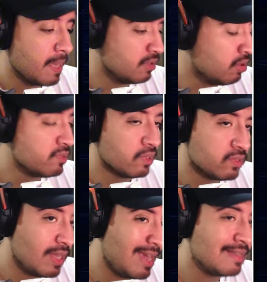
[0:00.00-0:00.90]

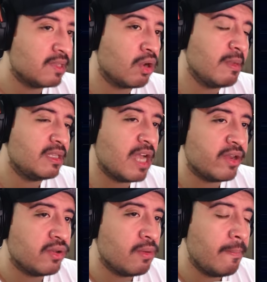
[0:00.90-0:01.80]
Entonces, este
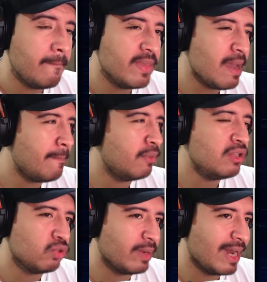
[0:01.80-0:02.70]
comentario ya pone
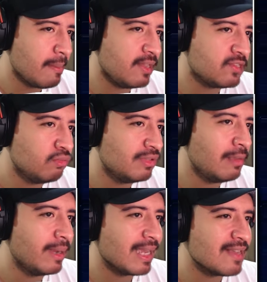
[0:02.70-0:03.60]
sobre la mesa un
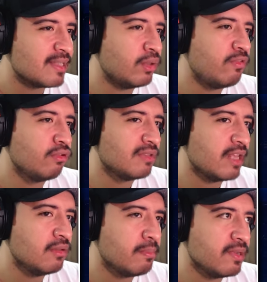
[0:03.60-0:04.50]
tema que ha estado
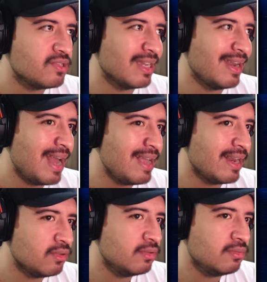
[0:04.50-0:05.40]
flotando pues en el
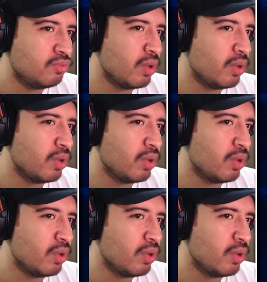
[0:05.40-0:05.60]
aire, ¿no?